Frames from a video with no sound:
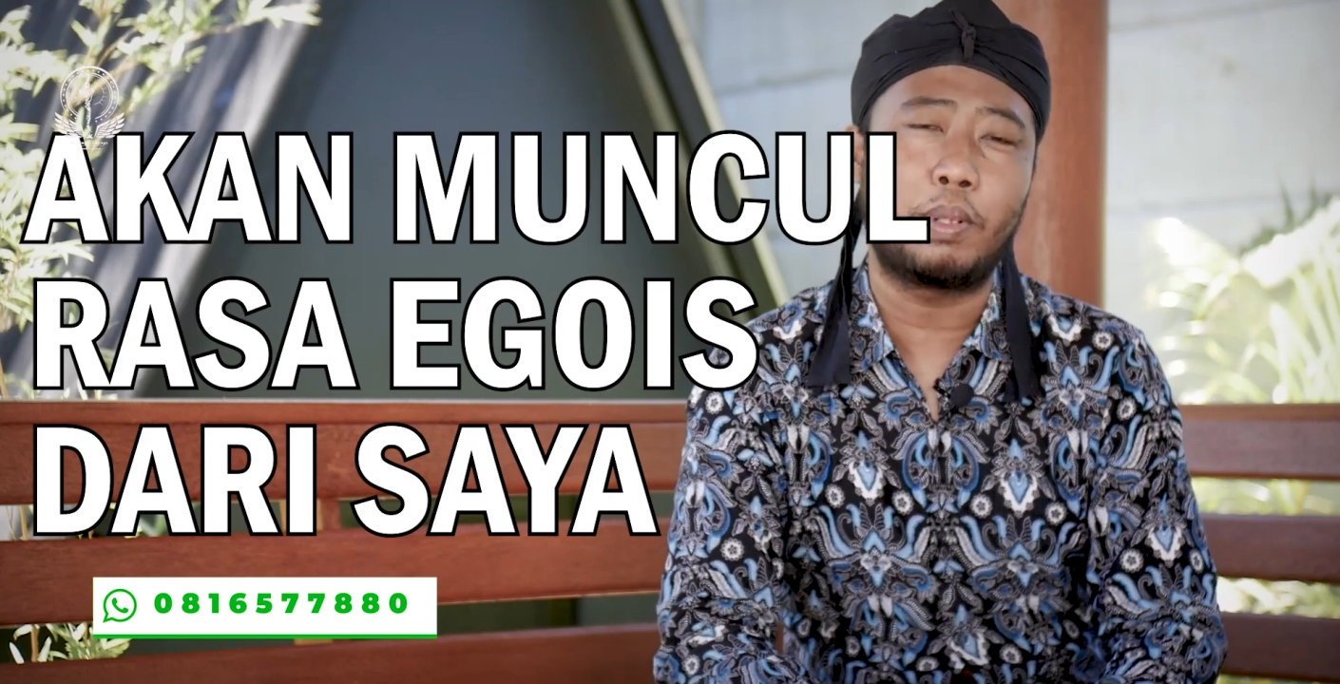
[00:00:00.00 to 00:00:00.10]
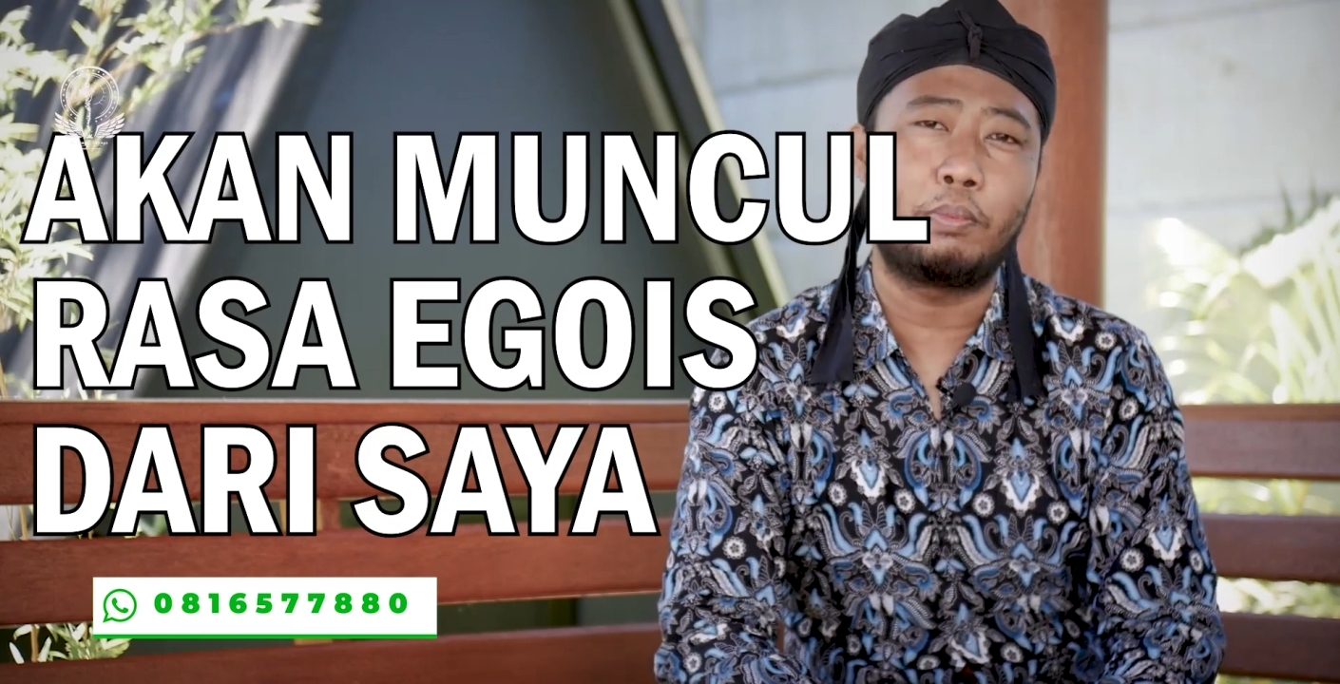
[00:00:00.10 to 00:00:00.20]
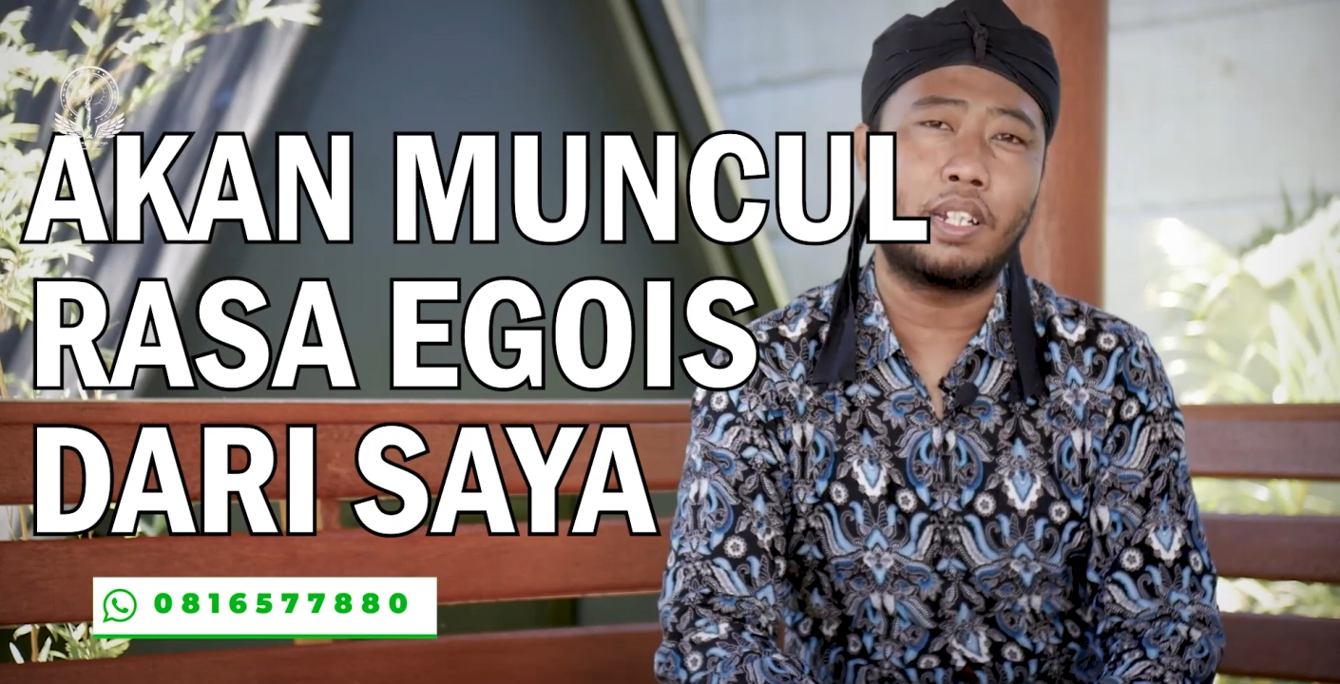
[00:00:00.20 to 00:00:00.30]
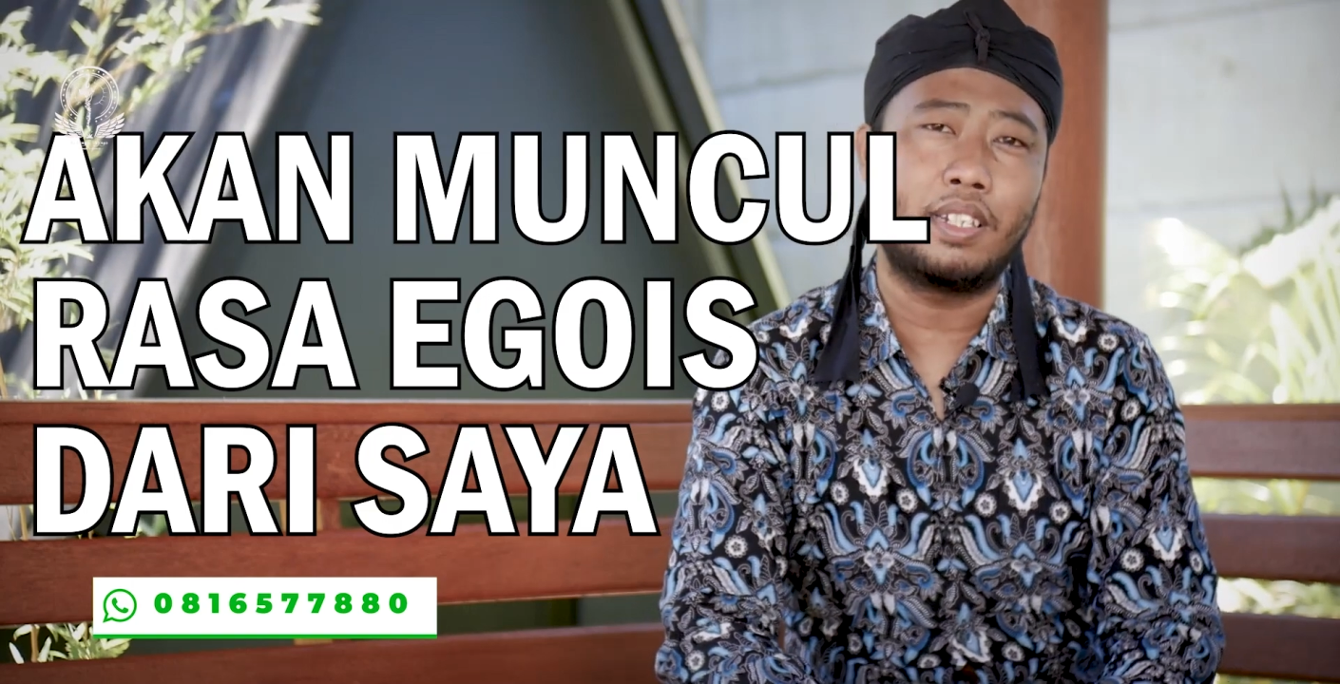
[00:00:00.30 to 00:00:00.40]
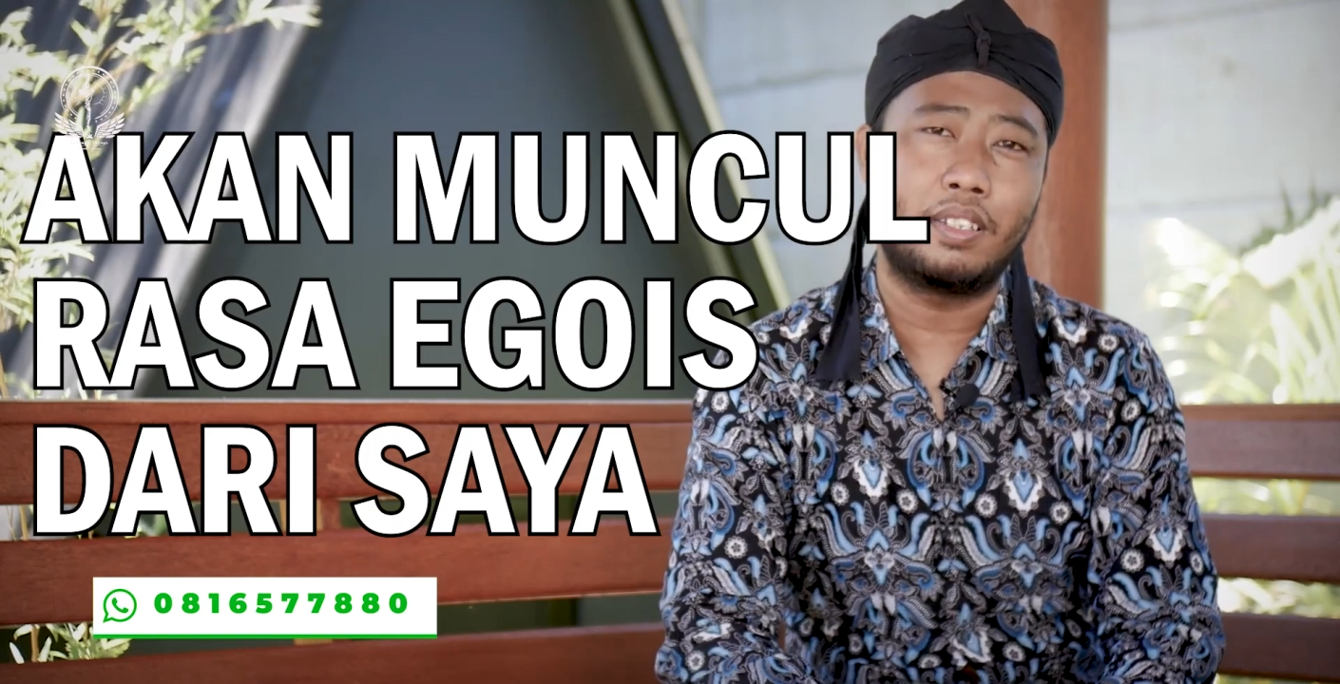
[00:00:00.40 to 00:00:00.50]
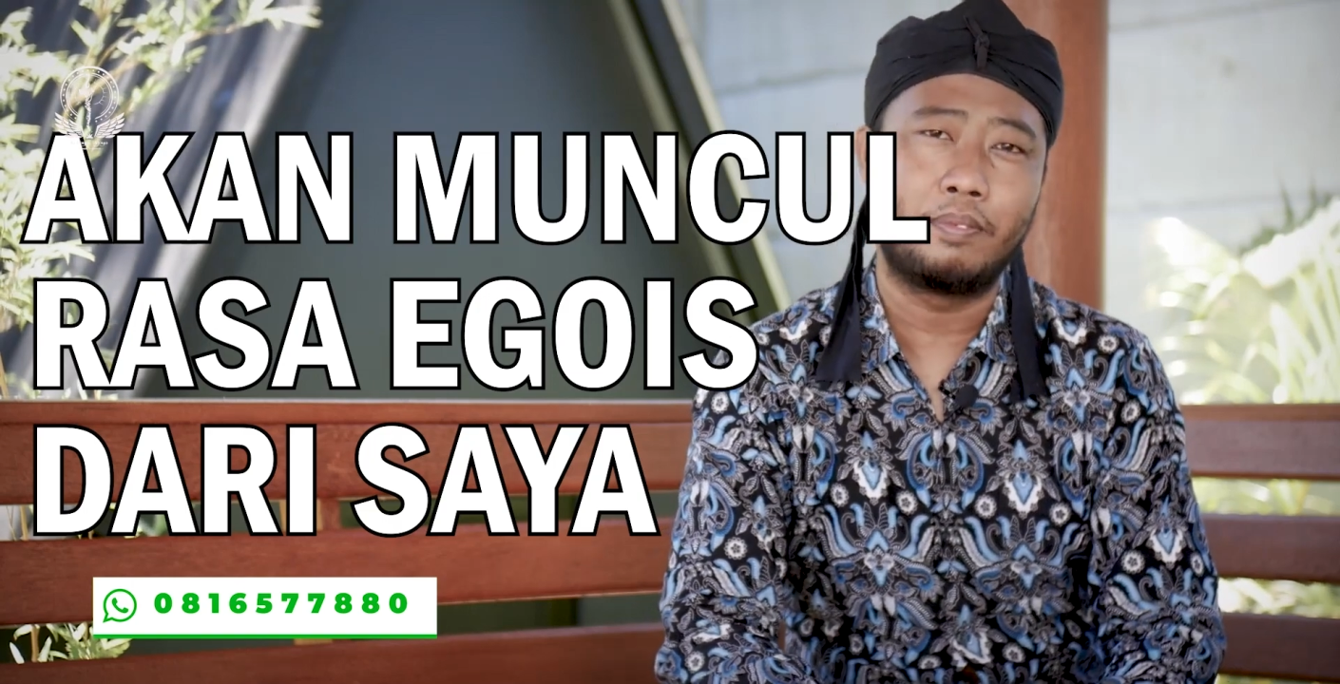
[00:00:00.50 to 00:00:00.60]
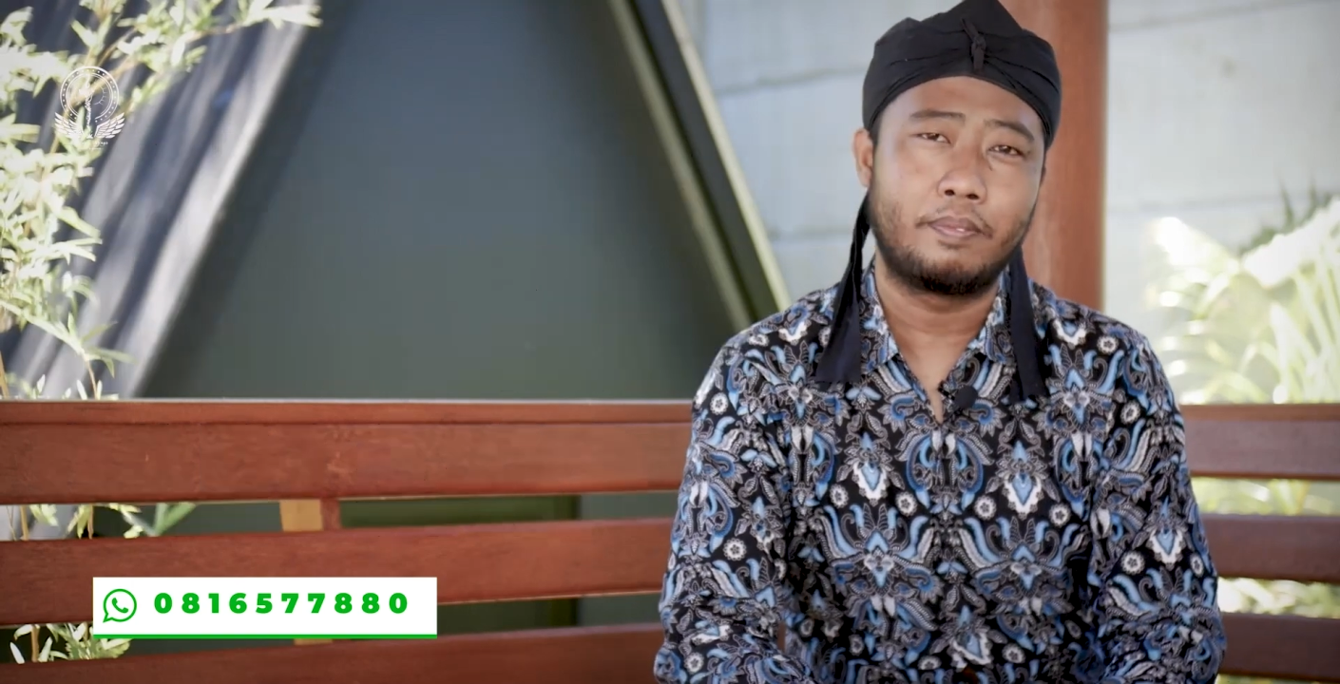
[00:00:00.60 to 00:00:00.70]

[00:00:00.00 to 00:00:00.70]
pribadi